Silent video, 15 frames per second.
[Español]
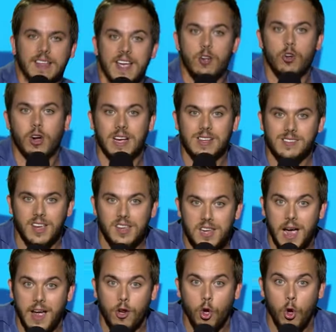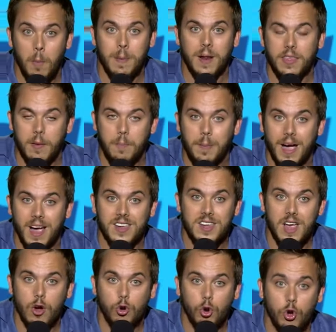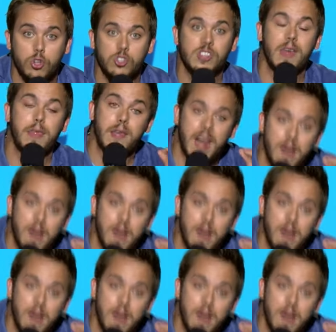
tengo que enseñar a hombres de España cosas de